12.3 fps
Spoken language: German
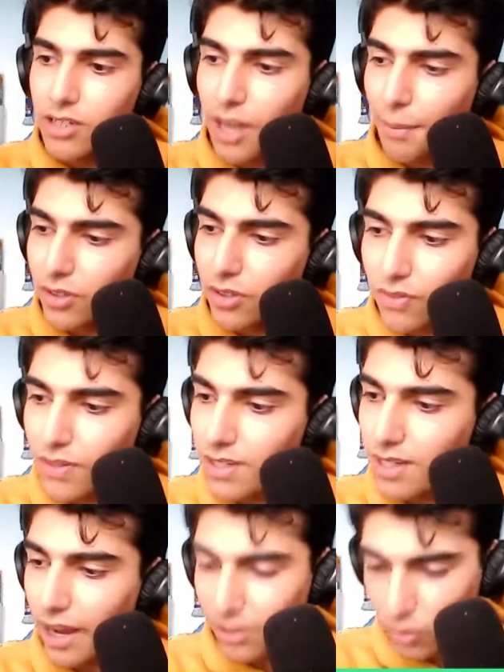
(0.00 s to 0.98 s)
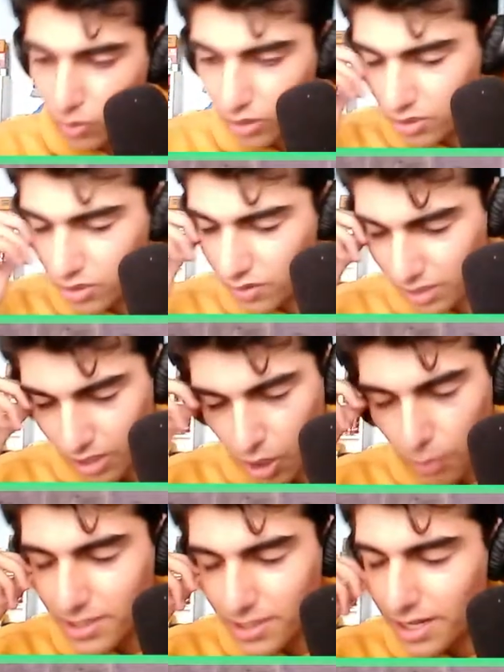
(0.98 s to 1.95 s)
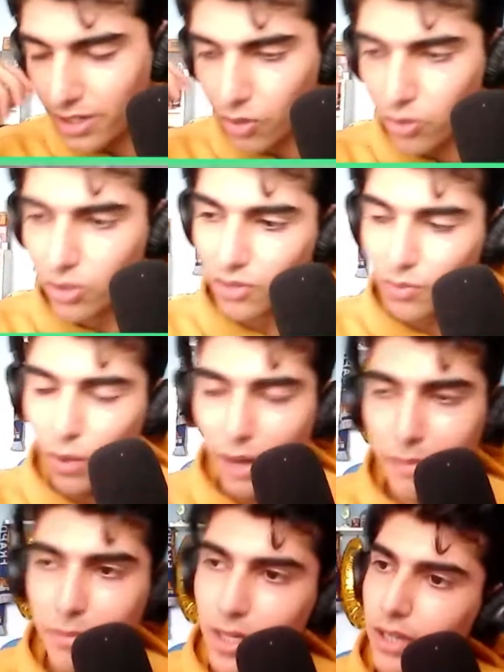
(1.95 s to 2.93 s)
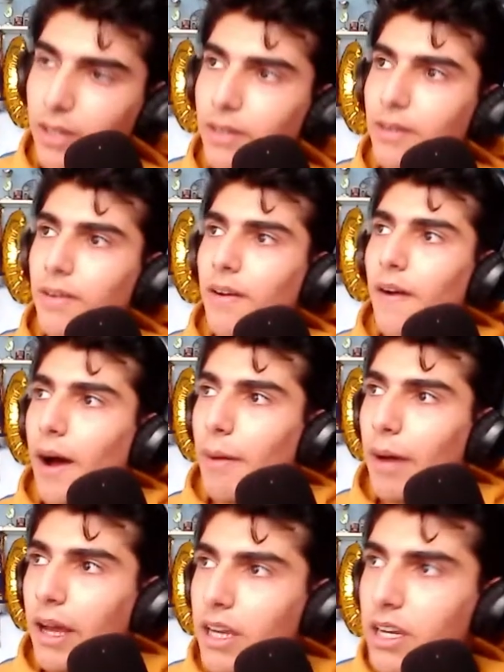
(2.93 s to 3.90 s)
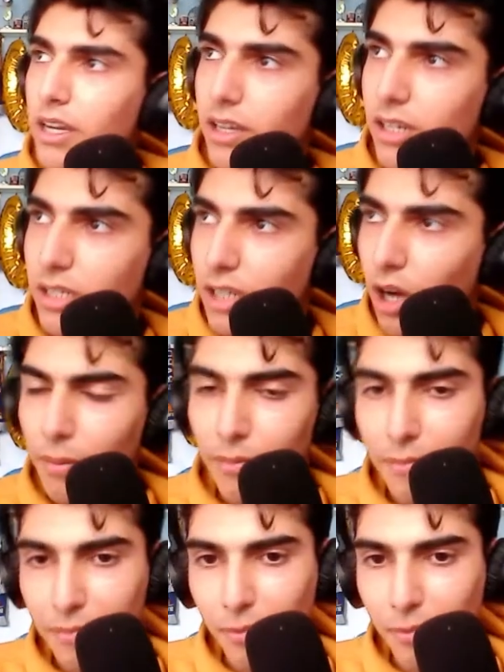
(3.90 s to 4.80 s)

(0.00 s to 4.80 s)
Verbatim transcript: habe irgendwie Zeitdruck. Ich glaube, es liegt auch irgendwo an mir. Aber ich komm,